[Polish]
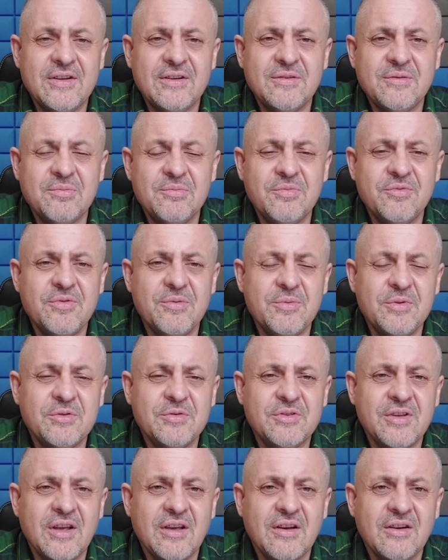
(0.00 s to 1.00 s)
I tu mówimy
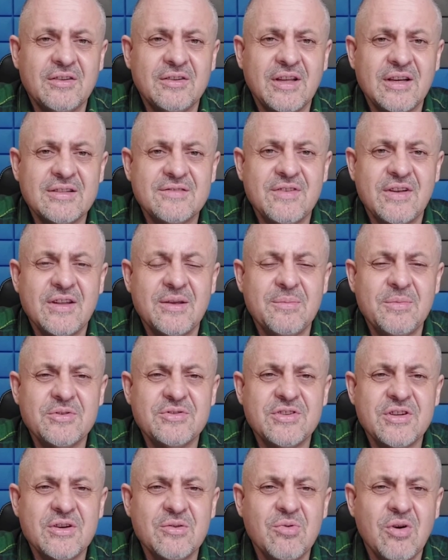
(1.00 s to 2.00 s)
tutaj o tak zwanej
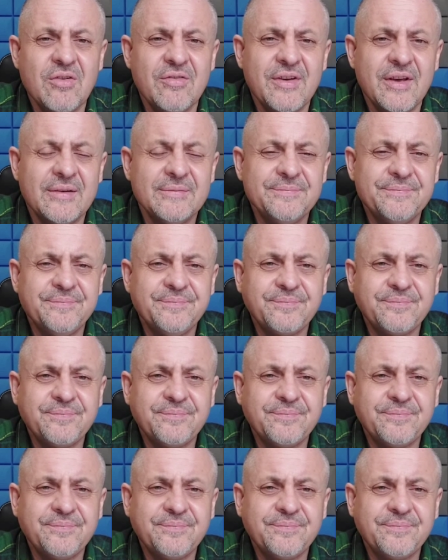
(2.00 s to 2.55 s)
mocnej głowie,